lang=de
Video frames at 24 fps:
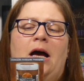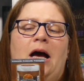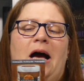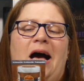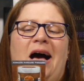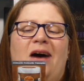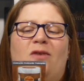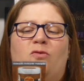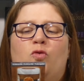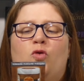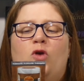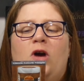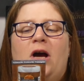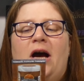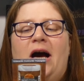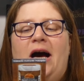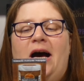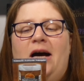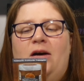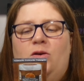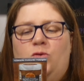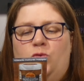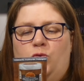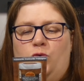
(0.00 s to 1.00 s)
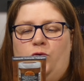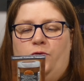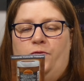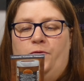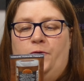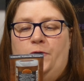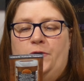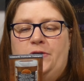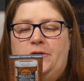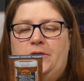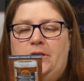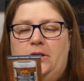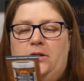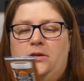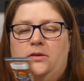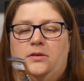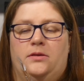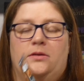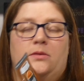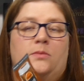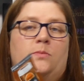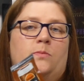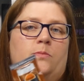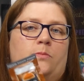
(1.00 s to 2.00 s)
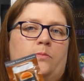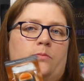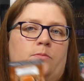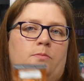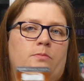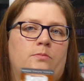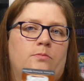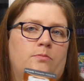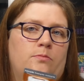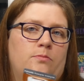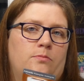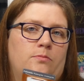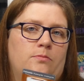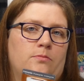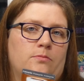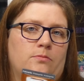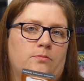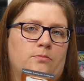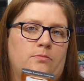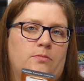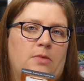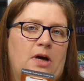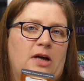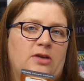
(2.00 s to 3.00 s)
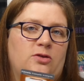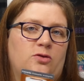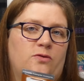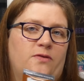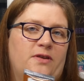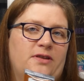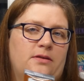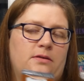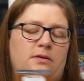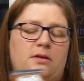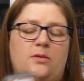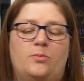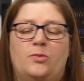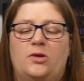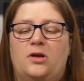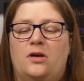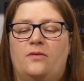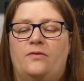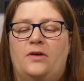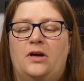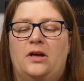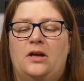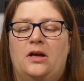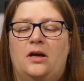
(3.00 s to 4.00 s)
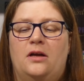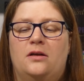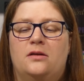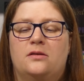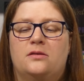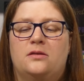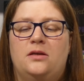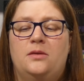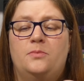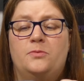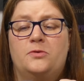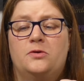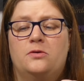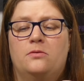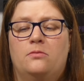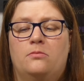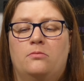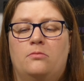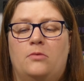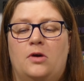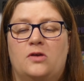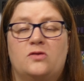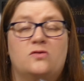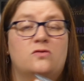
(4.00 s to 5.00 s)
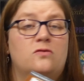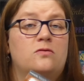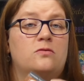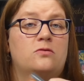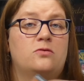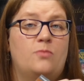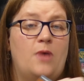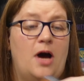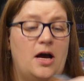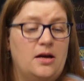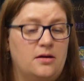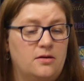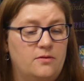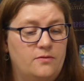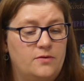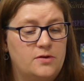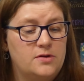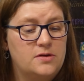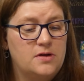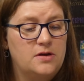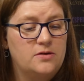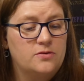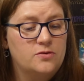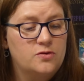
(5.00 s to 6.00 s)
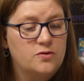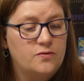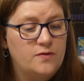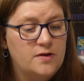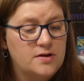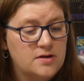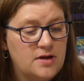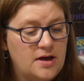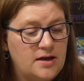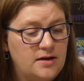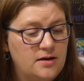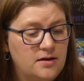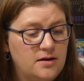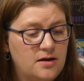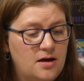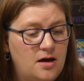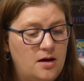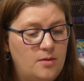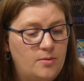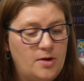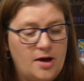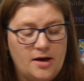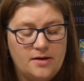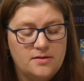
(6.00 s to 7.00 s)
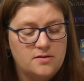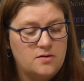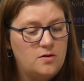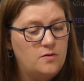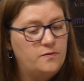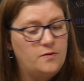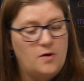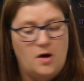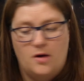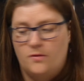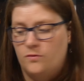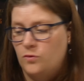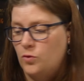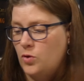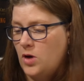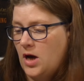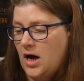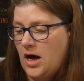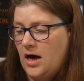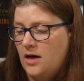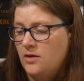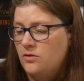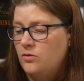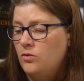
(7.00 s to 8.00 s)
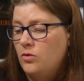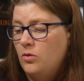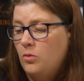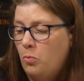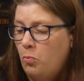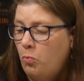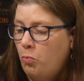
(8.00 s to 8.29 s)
Avocado-Gewürzsalz. Hm. Also was es nicht mittlerweile alles gibt. Also so Tomatengewürzsalz und sowas kenne ich ja, aber extra auch für Avocado.